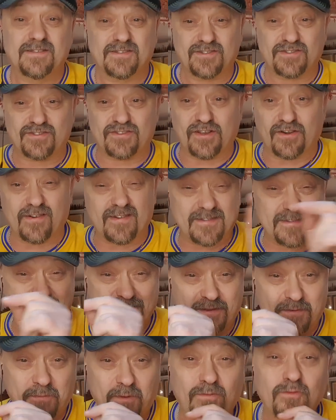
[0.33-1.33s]

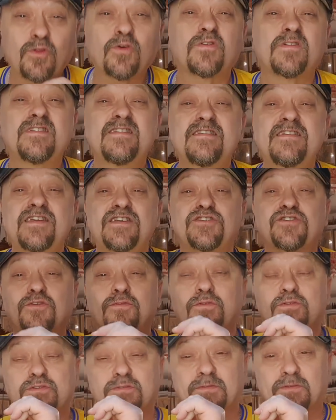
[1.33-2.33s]
Здравствуйте, с вами влог
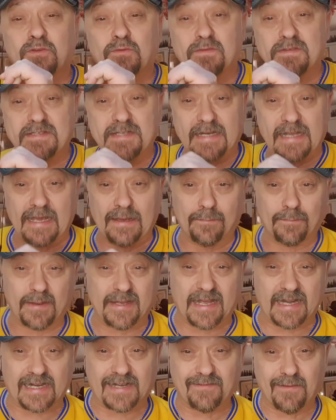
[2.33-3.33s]
«Ничего святого» с Сергеем
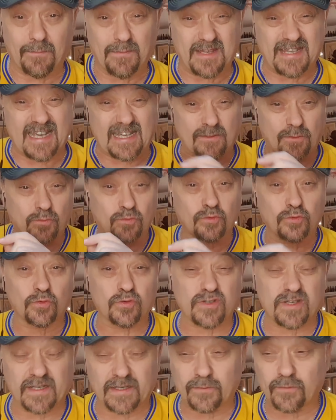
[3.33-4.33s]
Поярковым. Я тот
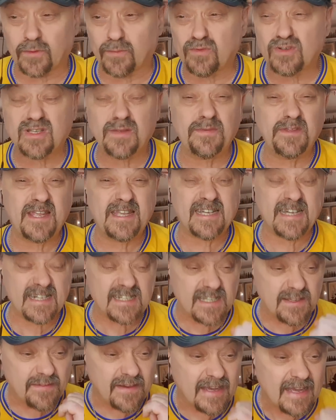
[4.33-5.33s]
художник, который может обидеть
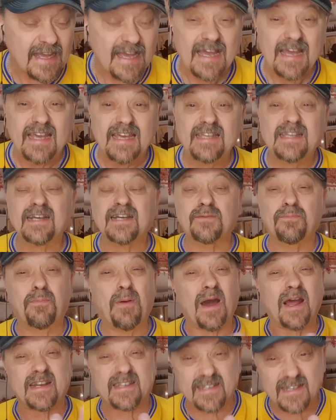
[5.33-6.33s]
каждого. Итак,
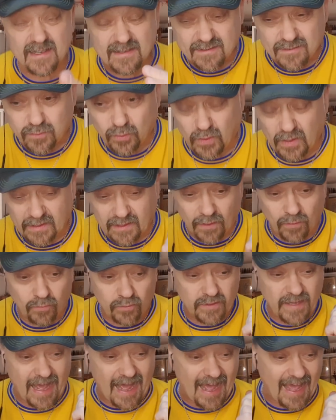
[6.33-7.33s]
партия «Слуга
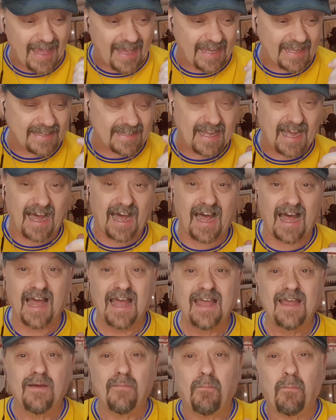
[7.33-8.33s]
народа» — это
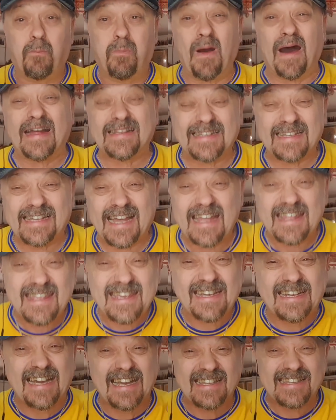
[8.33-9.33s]
банда
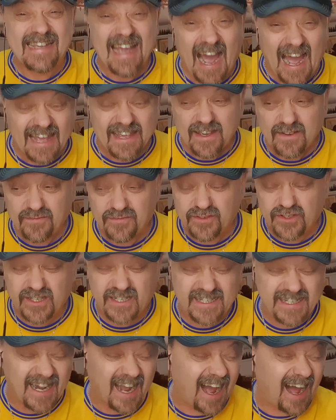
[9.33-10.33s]
негодяев,
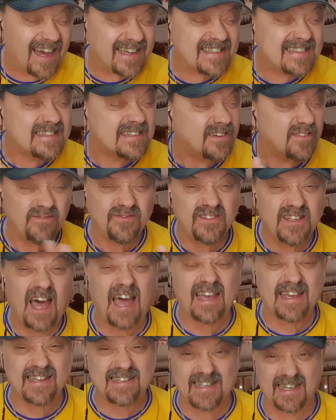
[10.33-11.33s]
чья
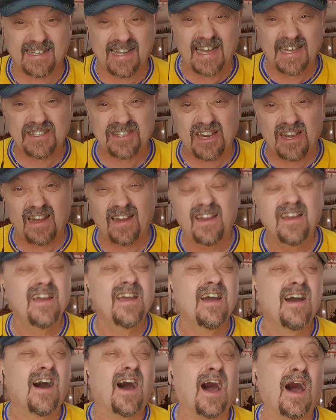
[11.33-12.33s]
основная задача —
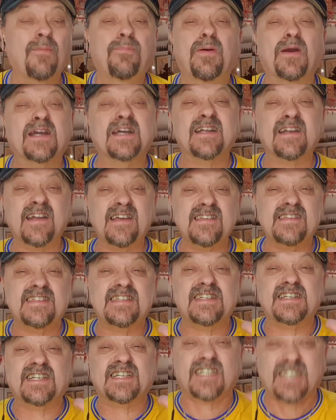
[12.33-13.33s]

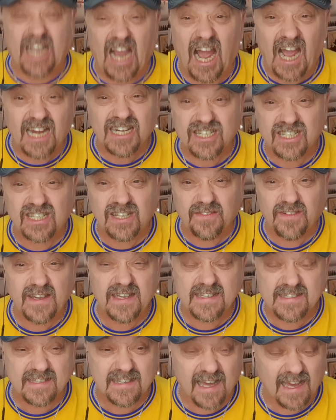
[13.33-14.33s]
обокрасть каждого
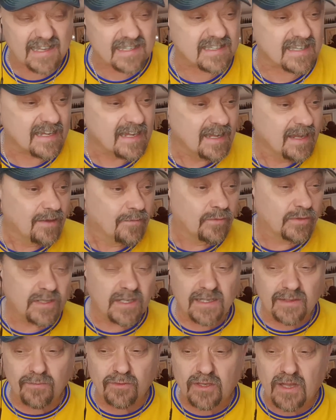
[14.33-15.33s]
из нас. Вот
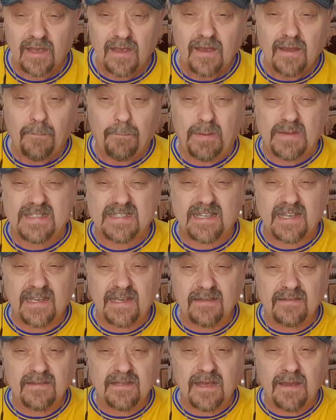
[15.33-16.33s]
это вот
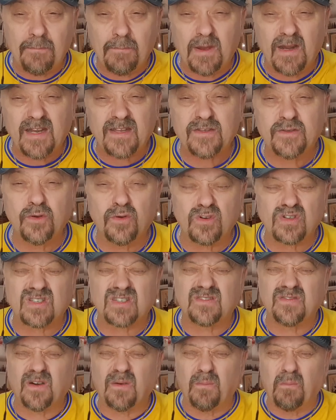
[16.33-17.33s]
постоянное
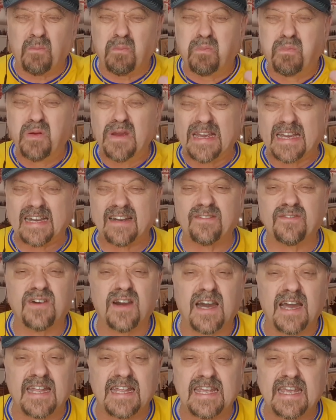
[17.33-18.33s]
мародерство,
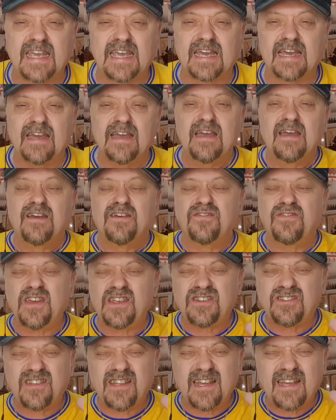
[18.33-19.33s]
быкование,
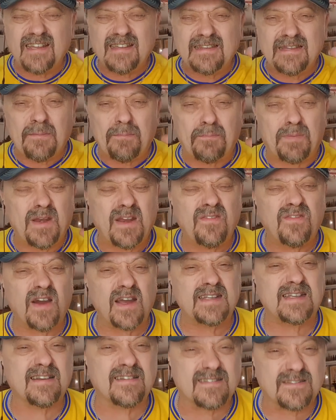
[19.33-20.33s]
вечное
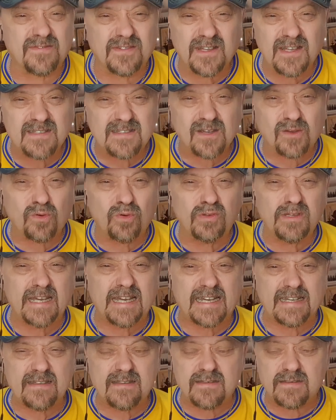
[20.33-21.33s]
наплевательство на
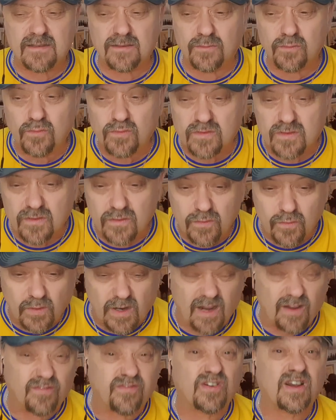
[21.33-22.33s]
законы и конституцию,
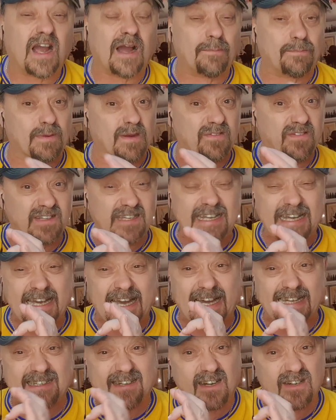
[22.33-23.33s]
как в капле воды,
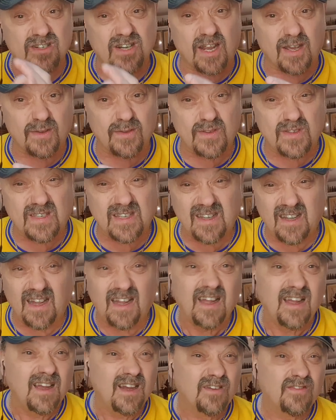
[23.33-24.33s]

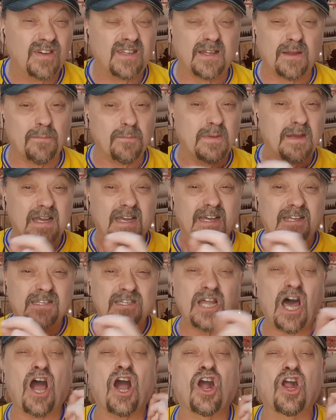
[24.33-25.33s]
отражаются в этом
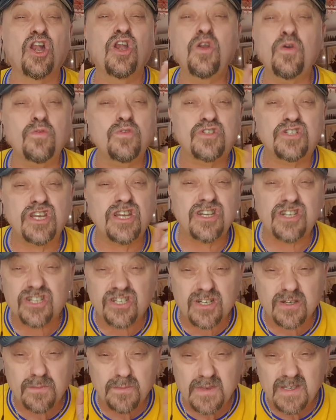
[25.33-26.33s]

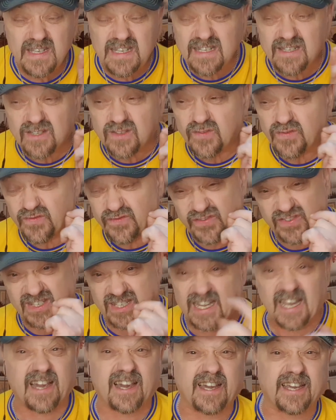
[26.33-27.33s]
наглючейшем из
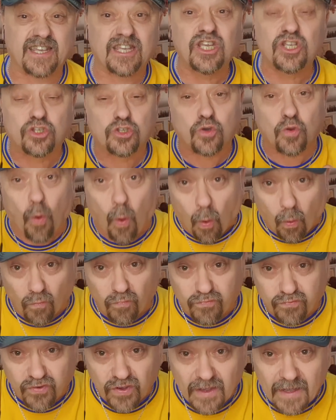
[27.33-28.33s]
всех
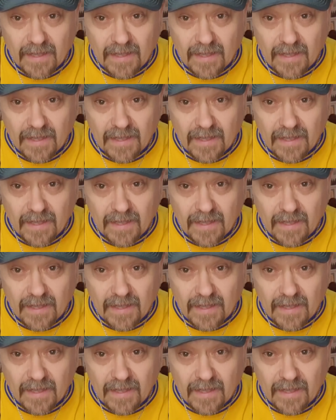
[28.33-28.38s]
китков